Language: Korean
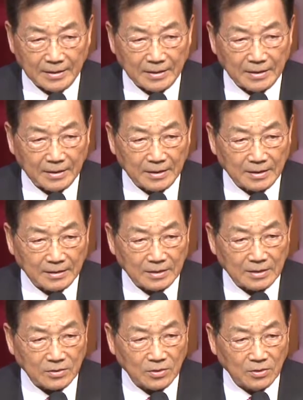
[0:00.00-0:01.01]
에, 예,
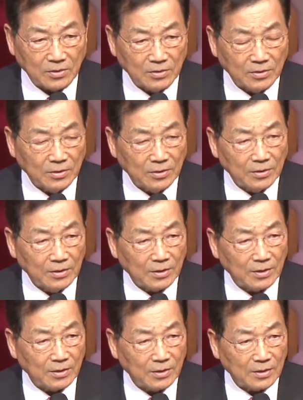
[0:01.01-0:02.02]
그래서
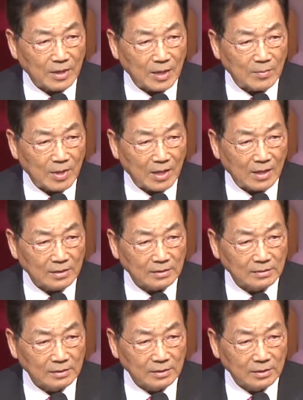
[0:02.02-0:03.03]
어, 아마
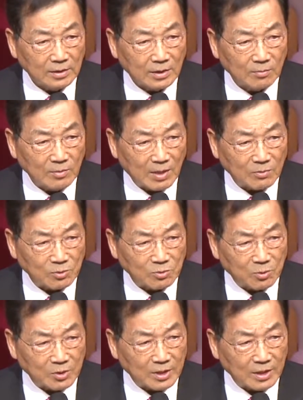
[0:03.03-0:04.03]
김남수
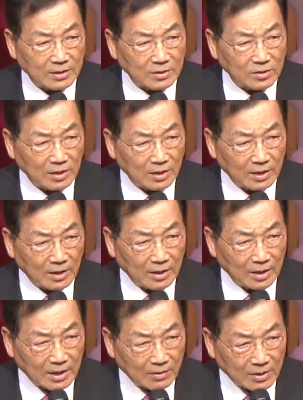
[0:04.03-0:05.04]
목사가
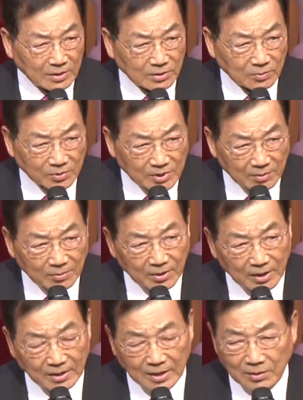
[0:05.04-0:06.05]
CNN에 나와서
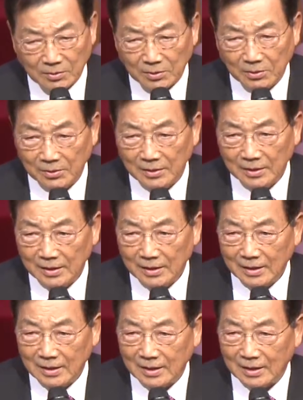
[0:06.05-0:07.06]
붙잡혀갔다고
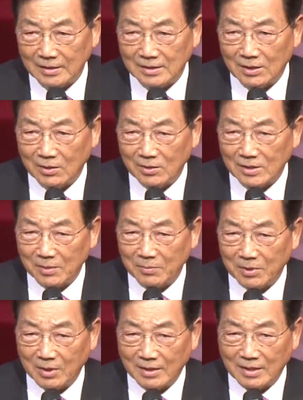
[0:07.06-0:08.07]
엔질로
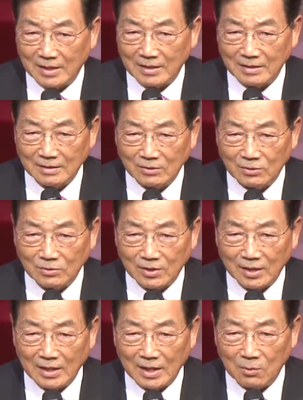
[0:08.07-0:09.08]
잡혀갔다는
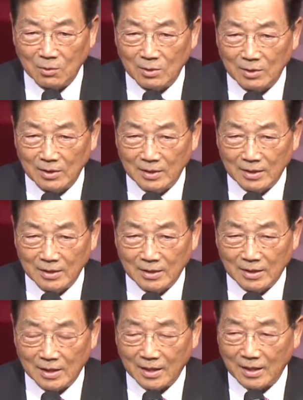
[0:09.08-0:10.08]
뉴스가 나올
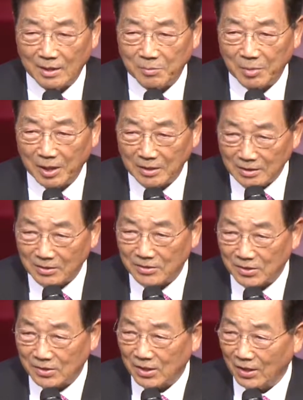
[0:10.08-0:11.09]
에, 예,
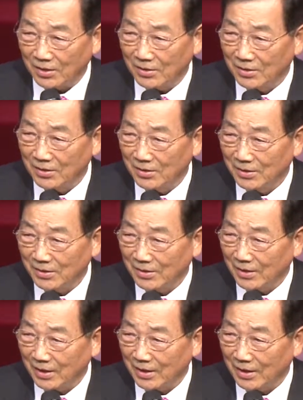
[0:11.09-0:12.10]
판이었었어요.
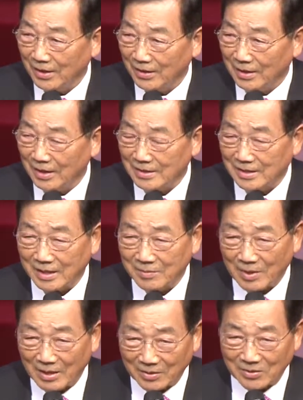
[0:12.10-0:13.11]
네, 날짜가
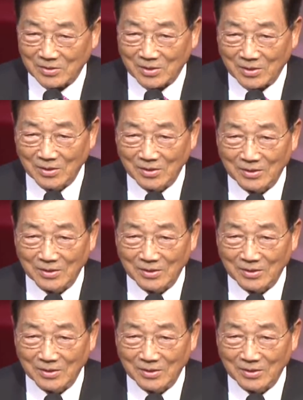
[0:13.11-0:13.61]
바뀌어서